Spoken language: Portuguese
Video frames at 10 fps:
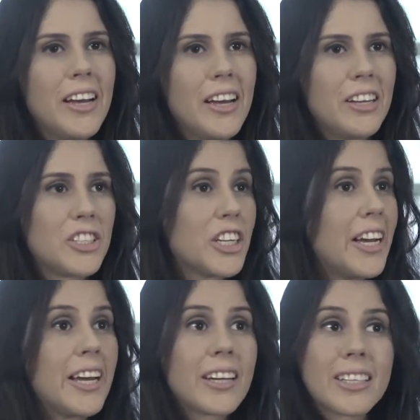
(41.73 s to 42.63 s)
É, já
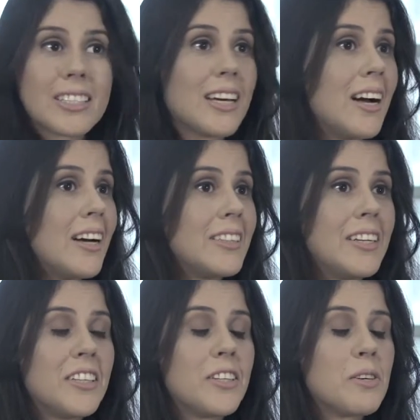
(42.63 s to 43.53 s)
era
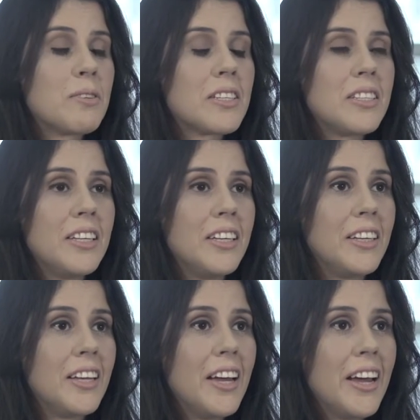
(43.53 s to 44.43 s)
casada, então assim,